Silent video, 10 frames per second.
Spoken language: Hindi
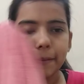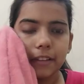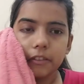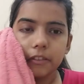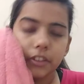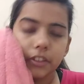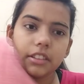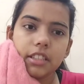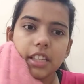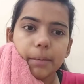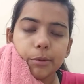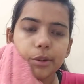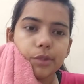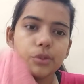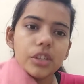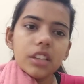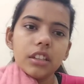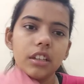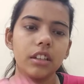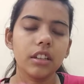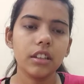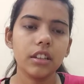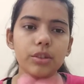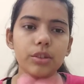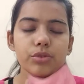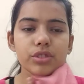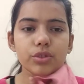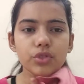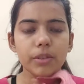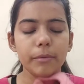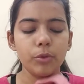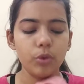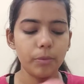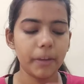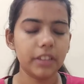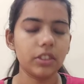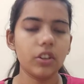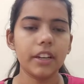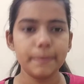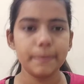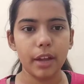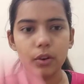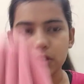पर फिर इतने सारे प्रोडक्ट्स हो जाते हैं ना कि यूज़ नहीं हो जा हो पाते और एक्सपायर